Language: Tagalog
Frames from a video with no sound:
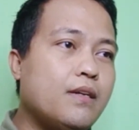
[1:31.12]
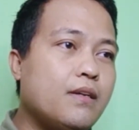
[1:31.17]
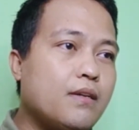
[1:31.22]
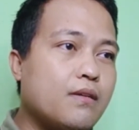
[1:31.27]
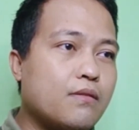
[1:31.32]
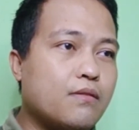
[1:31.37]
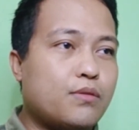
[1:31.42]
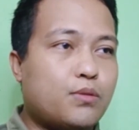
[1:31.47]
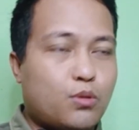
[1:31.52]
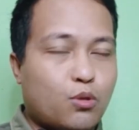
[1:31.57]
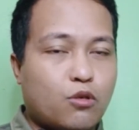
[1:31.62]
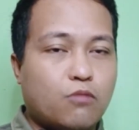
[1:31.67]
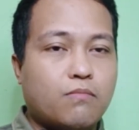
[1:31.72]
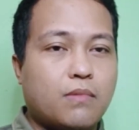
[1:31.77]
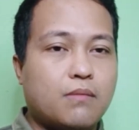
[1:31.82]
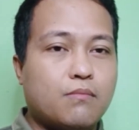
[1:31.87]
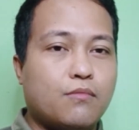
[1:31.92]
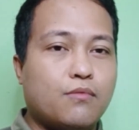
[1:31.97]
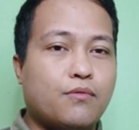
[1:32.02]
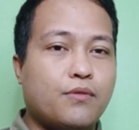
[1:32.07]
Gusto kong
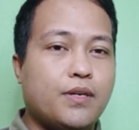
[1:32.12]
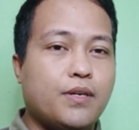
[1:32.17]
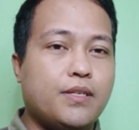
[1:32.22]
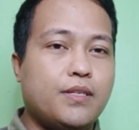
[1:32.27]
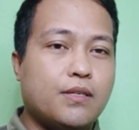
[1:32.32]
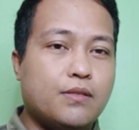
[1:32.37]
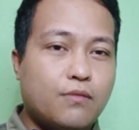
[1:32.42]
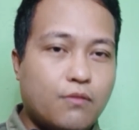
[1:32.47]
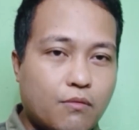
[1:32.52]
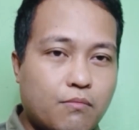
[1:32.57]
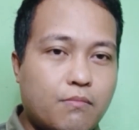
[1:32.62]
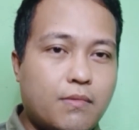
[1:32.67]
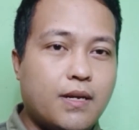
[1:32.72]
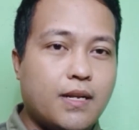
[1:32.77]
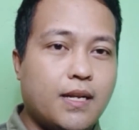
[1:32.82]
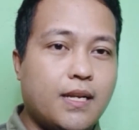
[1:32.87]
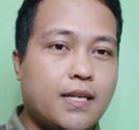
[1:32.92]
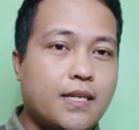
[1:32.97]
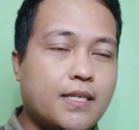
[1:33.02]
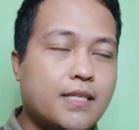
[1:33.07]
mamuhay ng
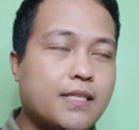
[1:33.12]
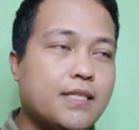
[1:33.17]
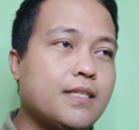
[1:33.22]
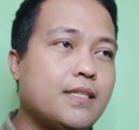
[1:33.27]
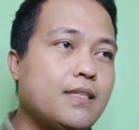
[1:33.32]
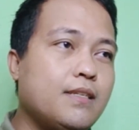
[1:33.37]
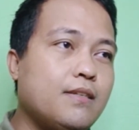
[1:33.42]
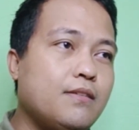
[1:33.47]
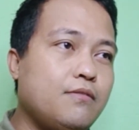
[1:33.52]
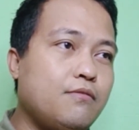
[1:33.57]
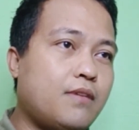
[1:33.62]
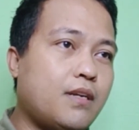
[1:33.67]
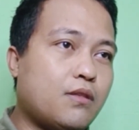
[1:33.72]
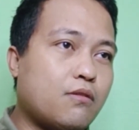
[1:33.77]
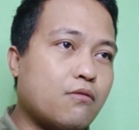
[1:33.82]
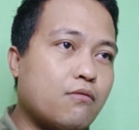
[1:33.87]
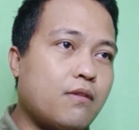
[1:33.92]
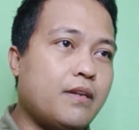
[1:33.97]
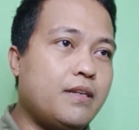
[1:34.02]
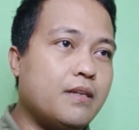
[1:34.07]
normal, yung
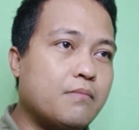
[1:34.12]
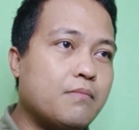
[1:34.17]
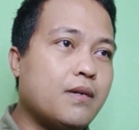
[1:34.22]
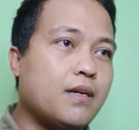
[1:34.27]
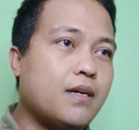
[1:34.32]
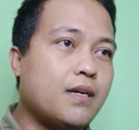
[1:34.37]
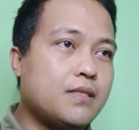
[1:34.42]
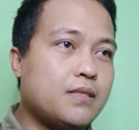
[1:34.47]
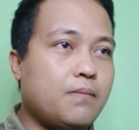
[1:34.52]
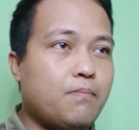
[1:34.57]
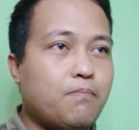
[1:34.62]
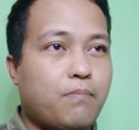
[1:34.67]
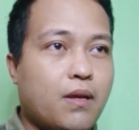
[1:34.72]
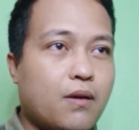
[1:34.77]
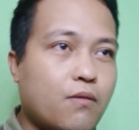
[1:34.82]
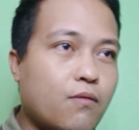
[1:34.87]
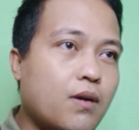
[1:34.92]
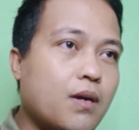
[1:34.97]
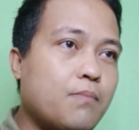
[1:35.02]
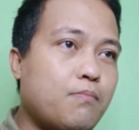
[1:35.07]
katulad ng mga
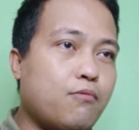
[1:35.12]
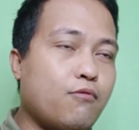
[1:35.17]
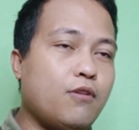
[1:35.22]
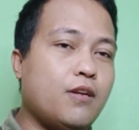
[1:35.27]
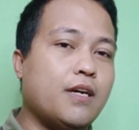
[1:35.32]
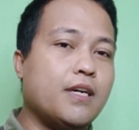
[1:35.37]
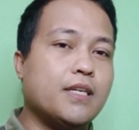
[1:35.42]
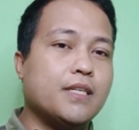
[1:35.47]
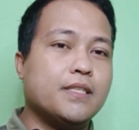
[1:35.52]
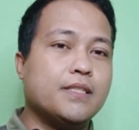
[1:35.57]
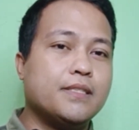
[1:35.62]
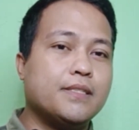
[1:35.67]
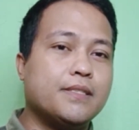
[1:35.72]
simpleng gwapo lang.